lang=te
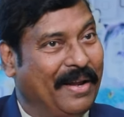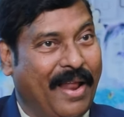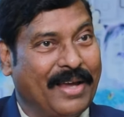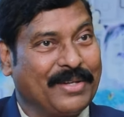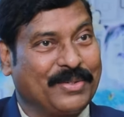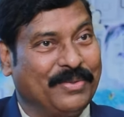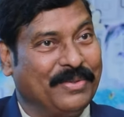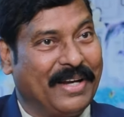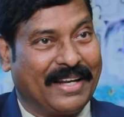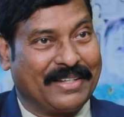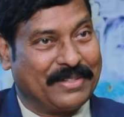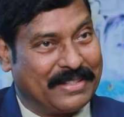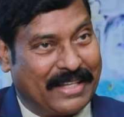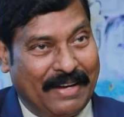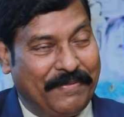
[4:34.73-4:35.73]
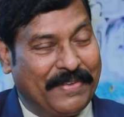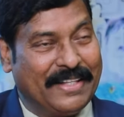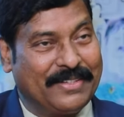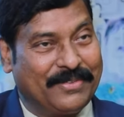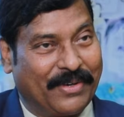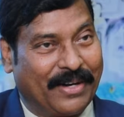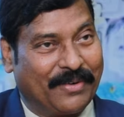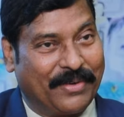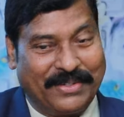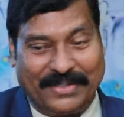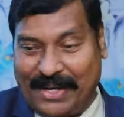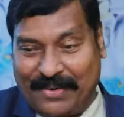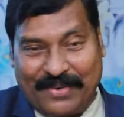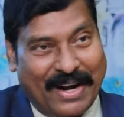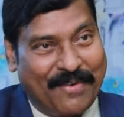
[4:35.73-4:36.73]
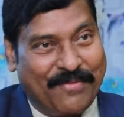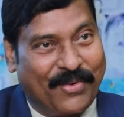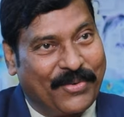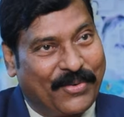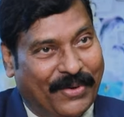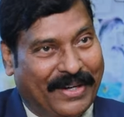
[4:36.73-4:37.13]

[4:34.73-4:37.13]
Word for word: లాస్ట్కు నా సెల్ఫీ తీసుకోవడానికి వచ్చారు నా ఫోన్